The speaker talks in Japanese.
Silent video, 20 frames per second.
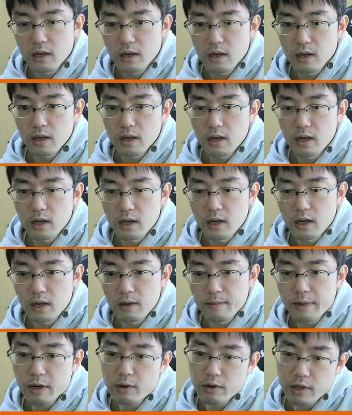えー、
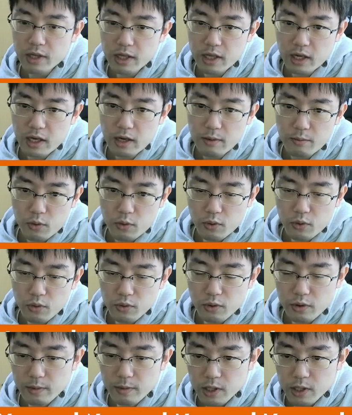まあ、これでね、ポンを
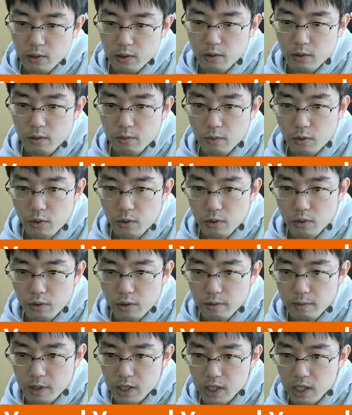取りますと。ポンを取り
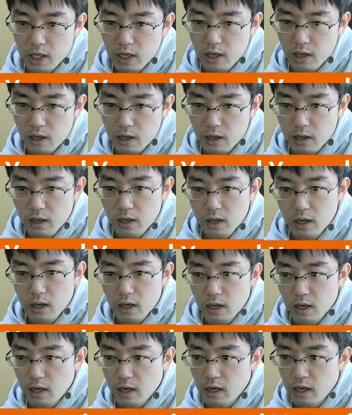まして、
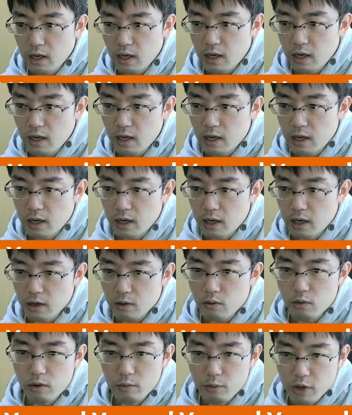えー、
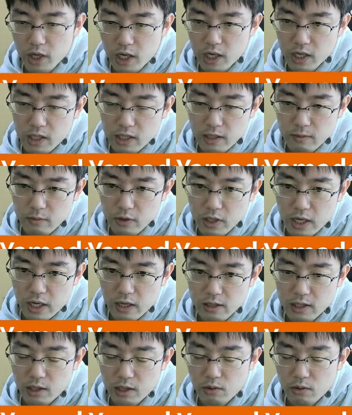これもね、全部
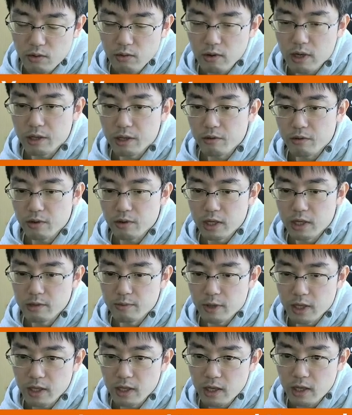カールセンの方から取ってし
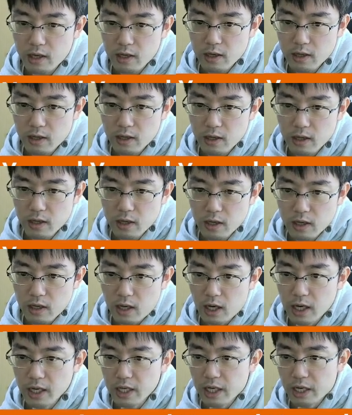まって、
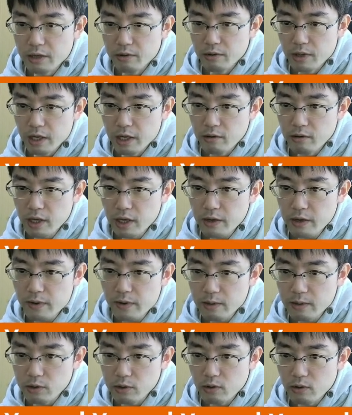はい、ナイトテイク
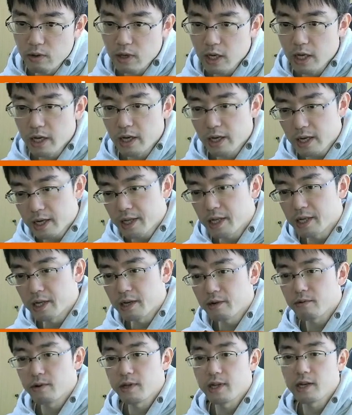E5 と、えー、かなりね、
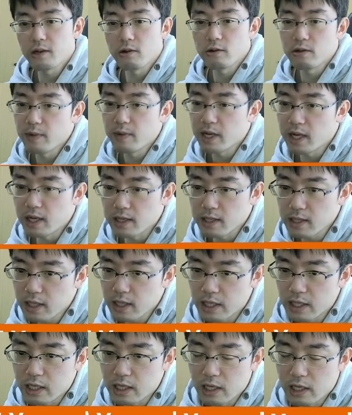これで局面がスッキリ
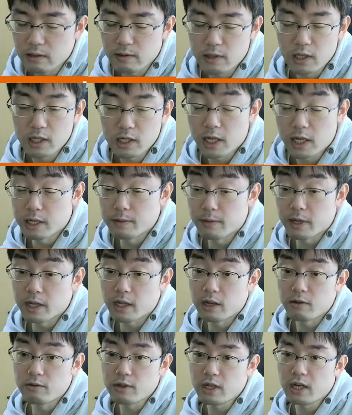してしまった
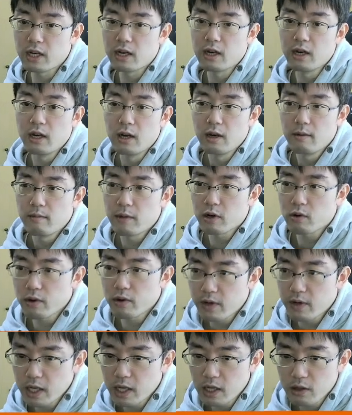ので、まあ、これ
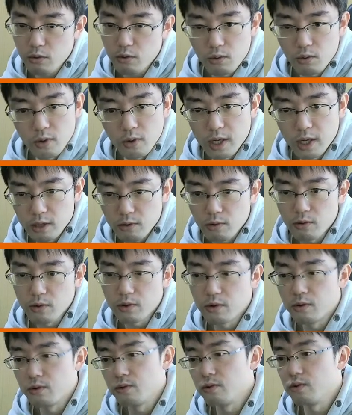はね、ドローかなと
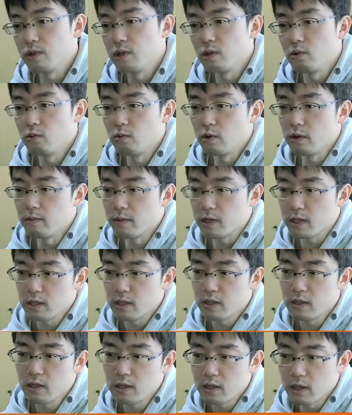いうふうに思います。
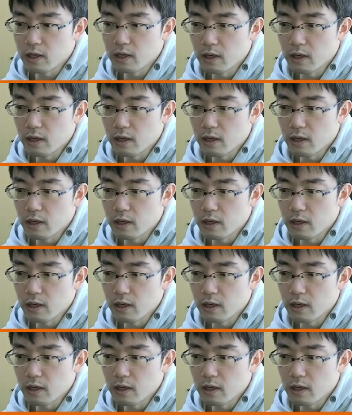はい。